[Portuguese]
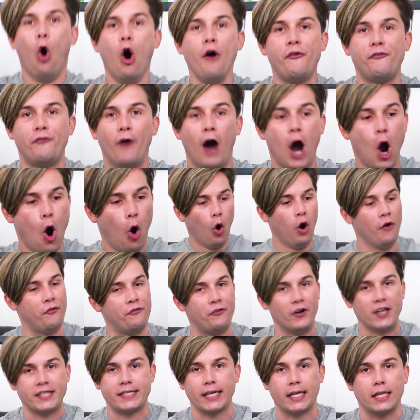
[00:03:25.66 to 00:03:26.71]
Ufa,
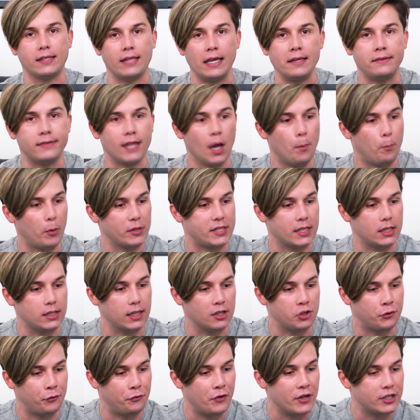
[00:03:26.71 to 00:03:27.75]
ufa, esse aqui tem tempo, esse aqui
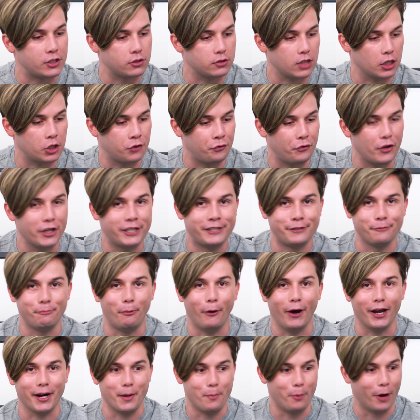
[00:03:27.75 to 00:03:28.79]
tá difícil, tá difícil,
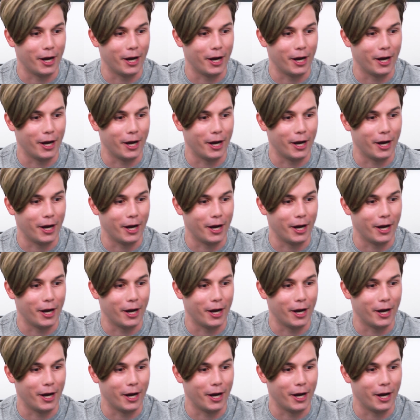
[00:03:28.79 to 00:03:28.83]
bora,